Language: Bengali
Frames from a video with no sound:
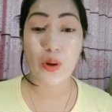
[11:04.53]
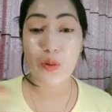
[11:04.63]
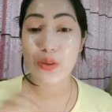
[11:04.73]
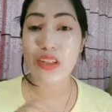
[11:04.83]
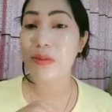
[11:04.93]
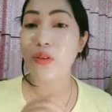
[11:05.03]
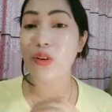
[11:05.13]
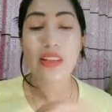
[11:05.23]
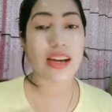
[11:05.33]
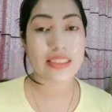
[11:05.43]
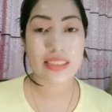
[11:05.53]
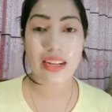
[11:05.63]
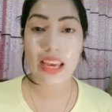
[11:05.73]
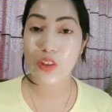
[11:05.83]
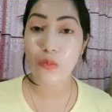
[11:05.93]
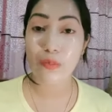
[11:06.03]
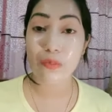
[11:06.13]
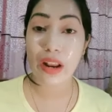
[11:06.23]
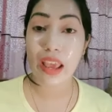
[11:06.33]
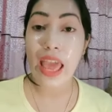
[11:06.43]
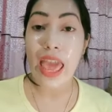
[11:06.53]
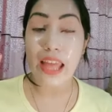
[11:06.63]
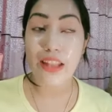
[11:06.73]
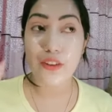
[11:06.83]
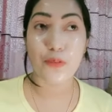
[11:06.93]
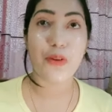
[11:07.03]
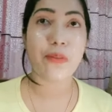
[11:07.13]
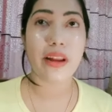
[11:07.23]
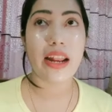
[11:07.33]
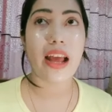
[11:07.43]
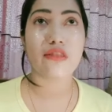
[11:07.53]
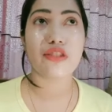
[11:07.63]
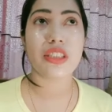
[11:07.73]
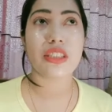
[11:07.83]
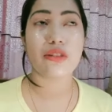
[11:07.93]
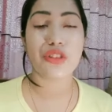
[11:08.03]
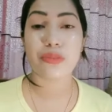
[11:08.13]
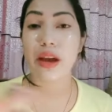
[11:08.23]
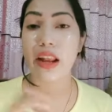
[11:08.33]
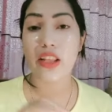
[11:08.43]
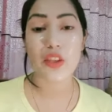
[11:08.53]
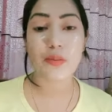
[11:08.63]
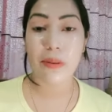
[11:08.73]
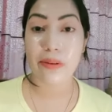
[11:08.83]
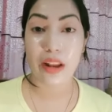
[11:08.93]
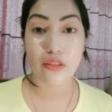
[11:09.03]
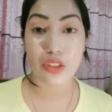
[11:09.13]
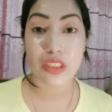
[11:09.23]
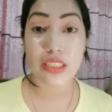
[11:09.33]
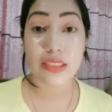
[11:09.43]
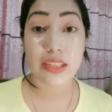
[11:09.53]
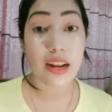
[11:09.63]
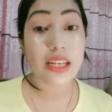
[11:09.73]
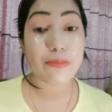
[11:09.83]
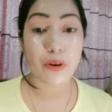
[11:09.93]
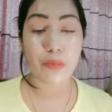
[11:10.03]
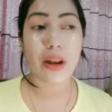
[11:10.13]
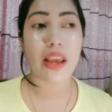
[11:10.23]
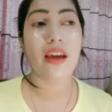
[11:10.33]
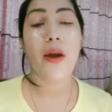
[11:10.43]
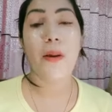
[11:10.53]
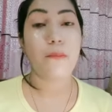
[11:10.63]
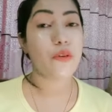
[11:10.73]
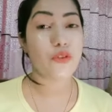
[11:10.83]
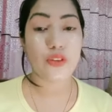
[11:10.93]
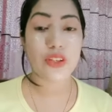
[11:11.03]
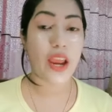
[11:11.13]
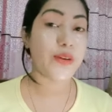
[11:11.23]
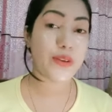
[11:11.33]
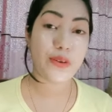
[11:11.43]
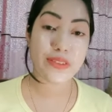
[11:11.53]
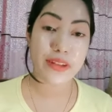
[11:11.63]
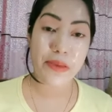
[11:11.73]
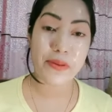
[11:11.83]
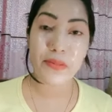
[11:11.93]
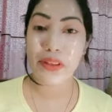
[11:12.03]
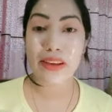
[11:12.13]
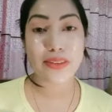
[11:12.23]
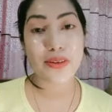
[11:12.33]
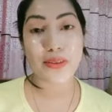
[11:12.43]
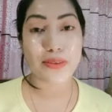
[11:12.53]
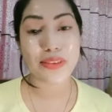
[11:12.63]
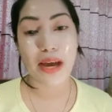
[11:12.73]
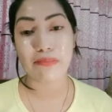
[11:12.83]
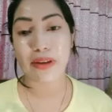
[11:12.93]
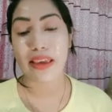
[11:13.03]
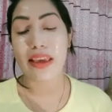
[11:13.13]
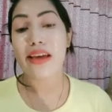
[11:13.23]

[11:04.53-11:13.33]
তখন হচ্ছে আমার কথা আসে না একদম মানে এত পরিমাণে রাগ উঠছে যে হচ্ছে মারাত্মকভাবে রাগ উঠছে যে যারা রিপোর্ট মানে মন তো চায় ওদের হচ্ছে লাইভের মধ্যে এসে কতক্ষণ থাপতাই